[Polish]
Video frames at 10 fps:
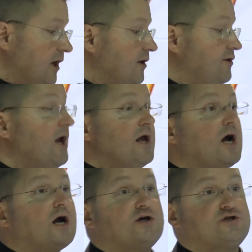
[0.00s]
nie
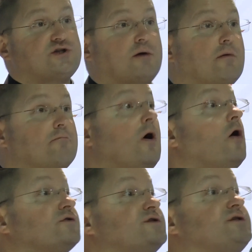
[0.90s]
jakaś tam
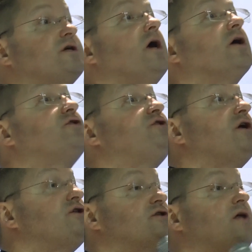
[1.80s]
moc
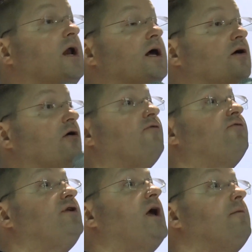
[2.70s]
gdzieś daleko
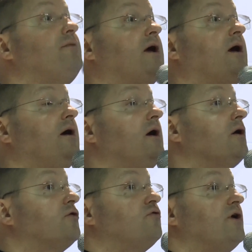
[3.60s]
w niebie,
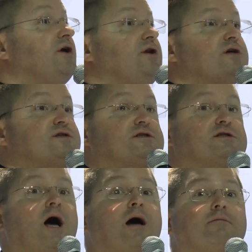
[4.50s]
której nie
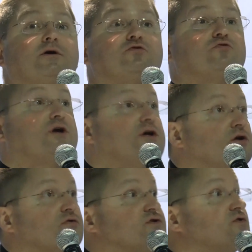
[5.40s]
znamy, której
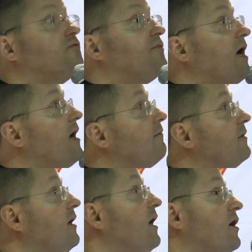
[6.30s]
nie
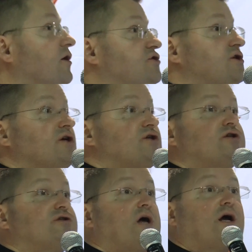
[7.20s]
rozumiemy, gdzieś
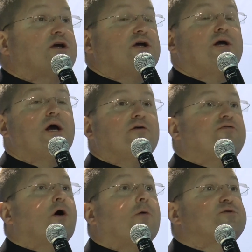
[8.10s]
taki
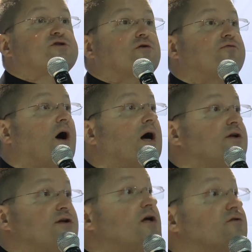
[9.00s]

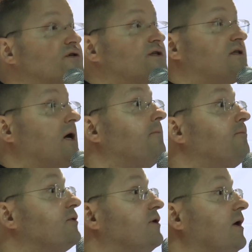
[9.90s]
wyobcowany,
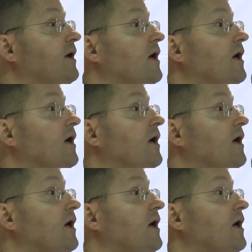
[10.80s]
niedostępny.